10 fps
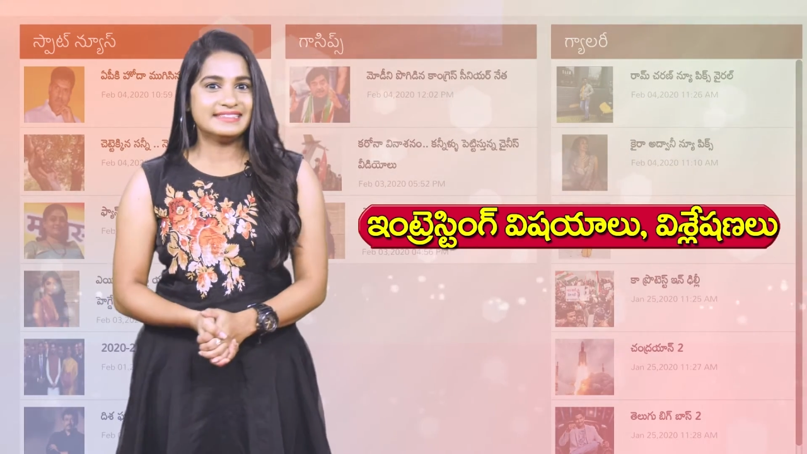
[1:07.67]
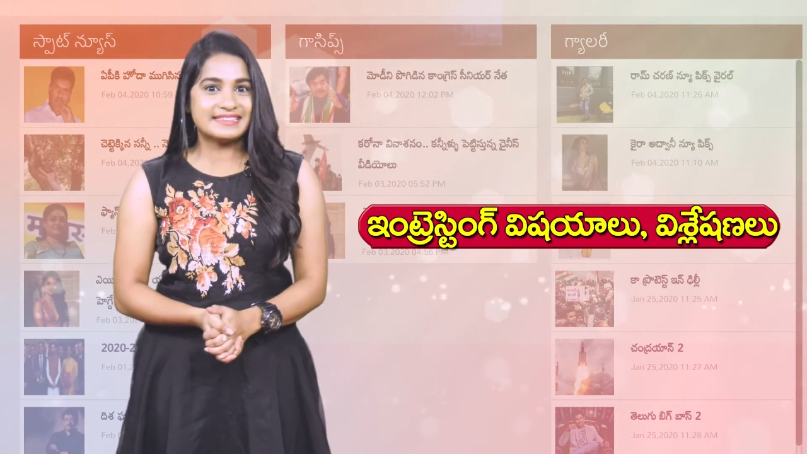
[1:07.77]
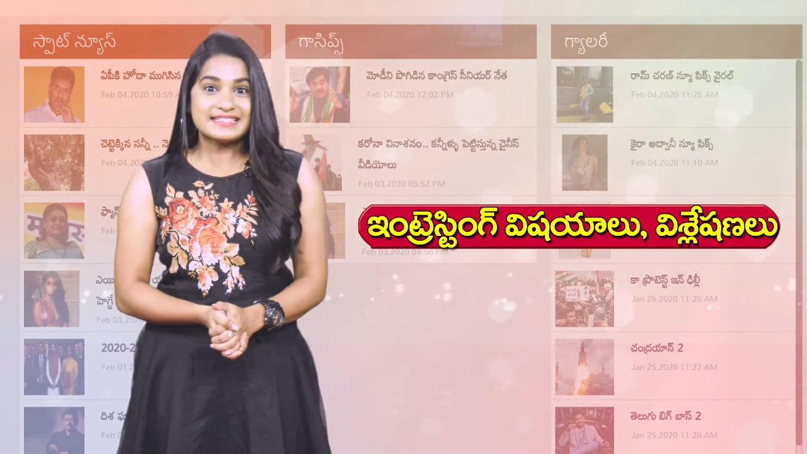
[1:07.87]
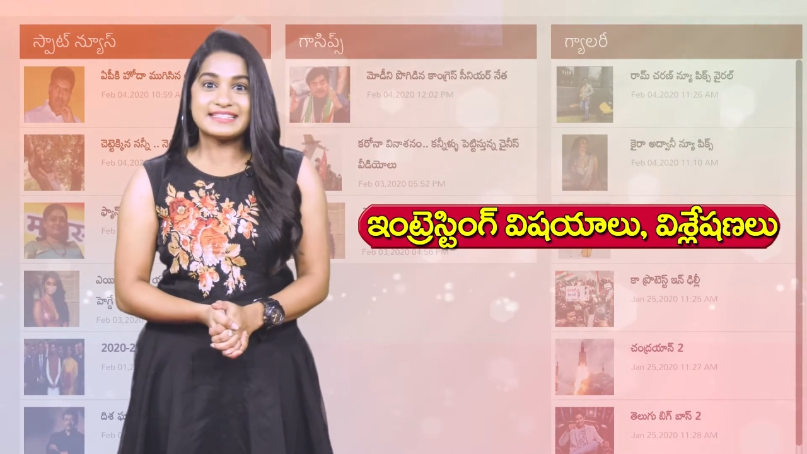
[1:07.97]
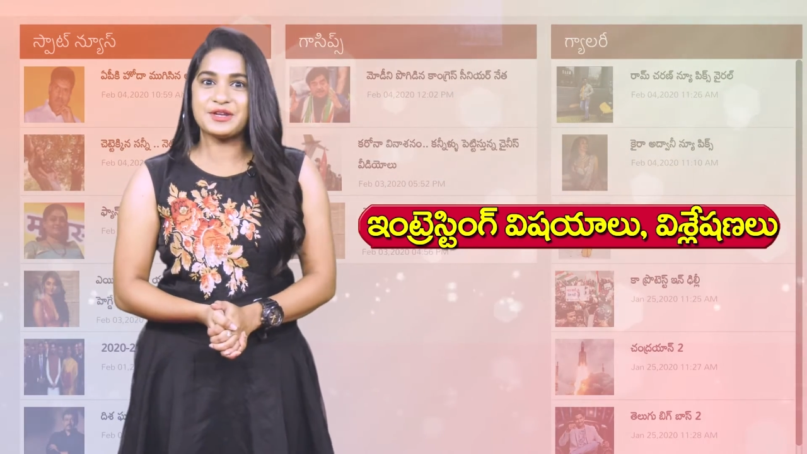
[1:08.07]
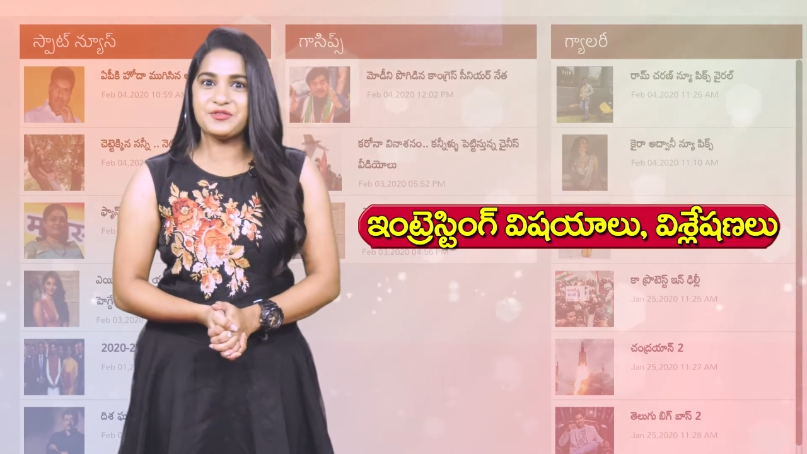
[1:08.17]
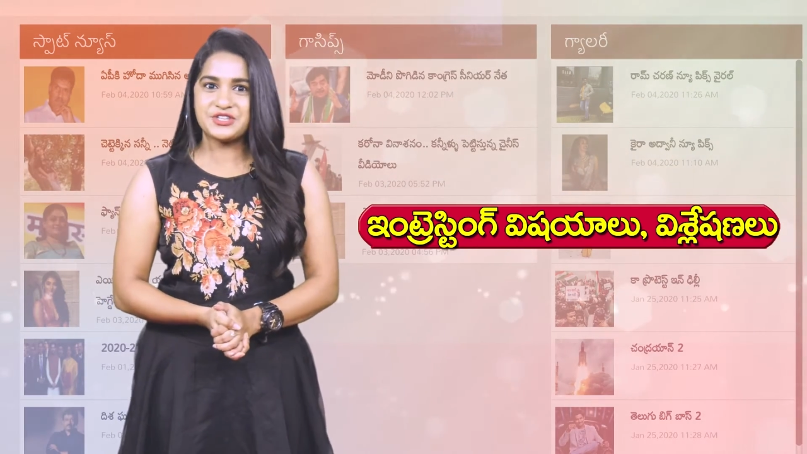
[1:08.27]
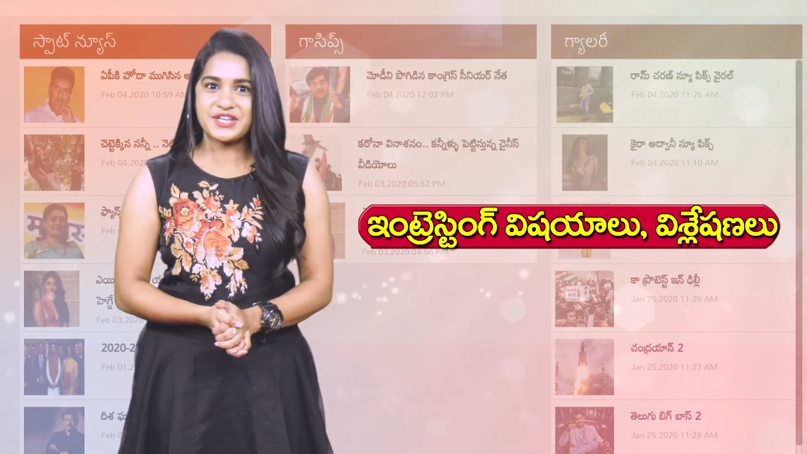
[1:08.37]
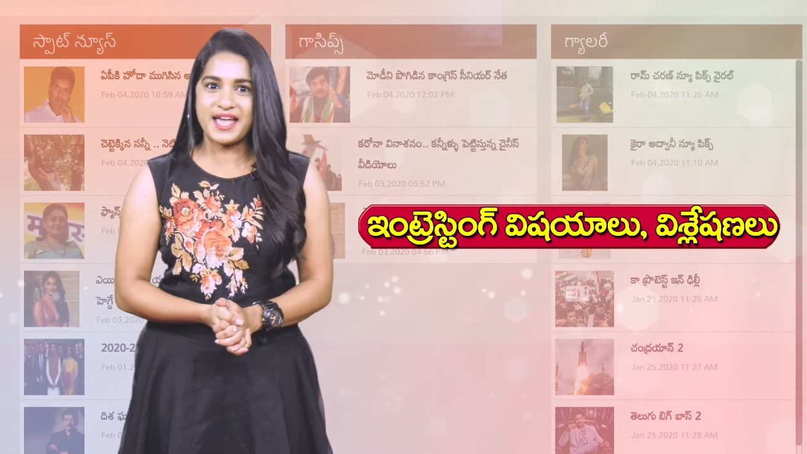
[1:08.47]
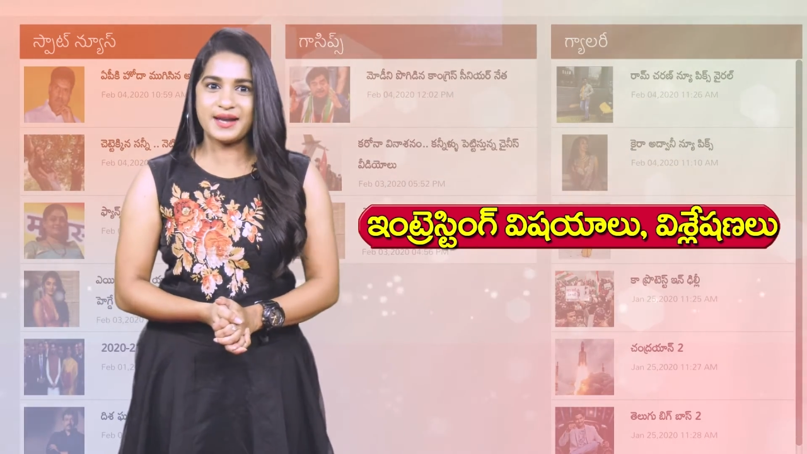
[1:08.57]
ఇంట్రెస్టింగ్
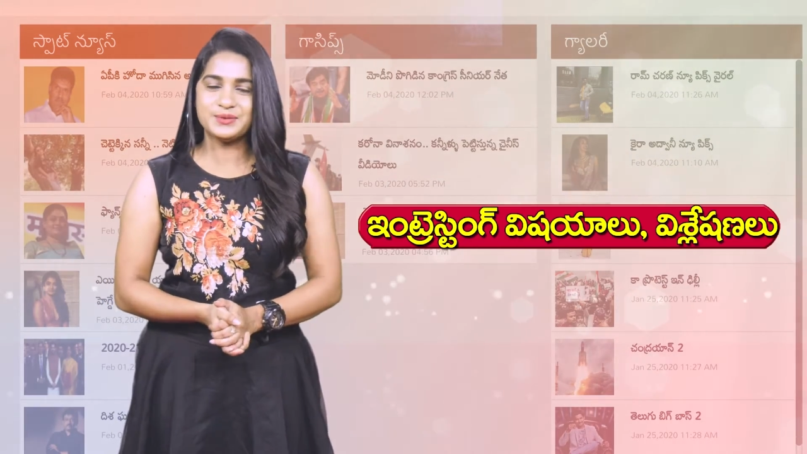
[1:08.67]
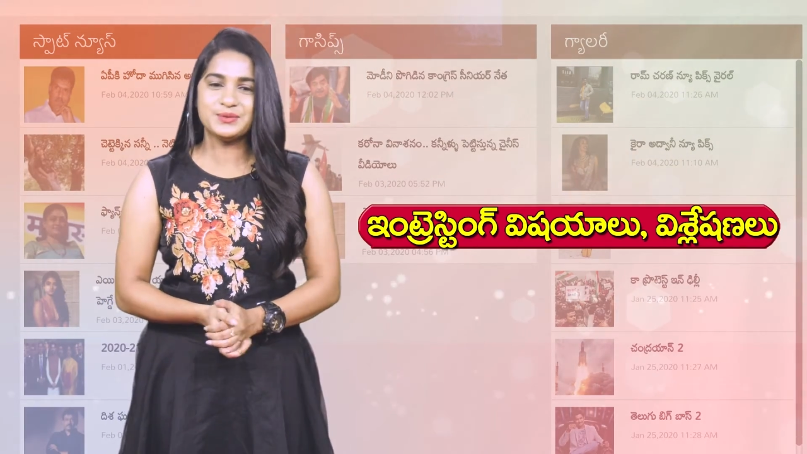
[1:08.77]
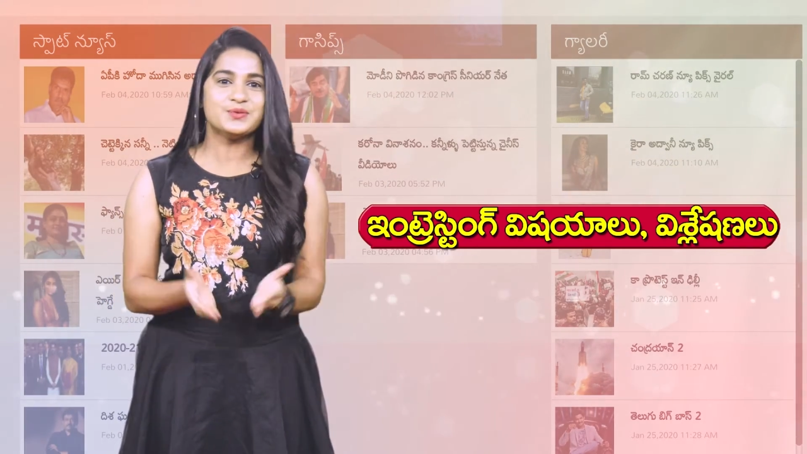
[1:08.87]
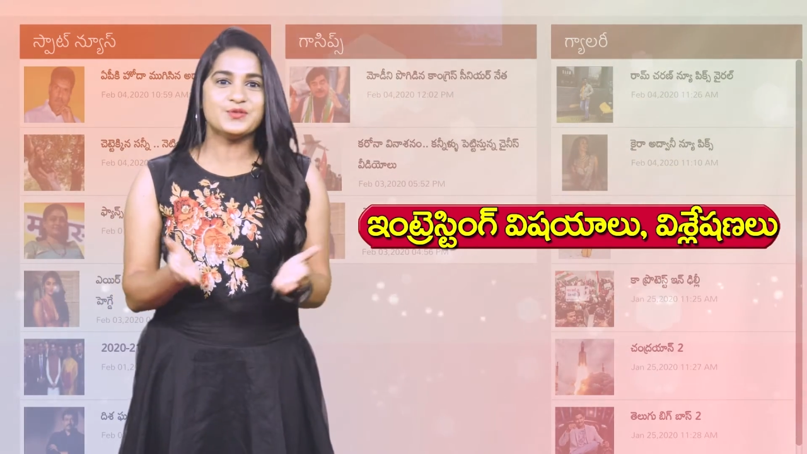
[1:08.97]
విషయాలు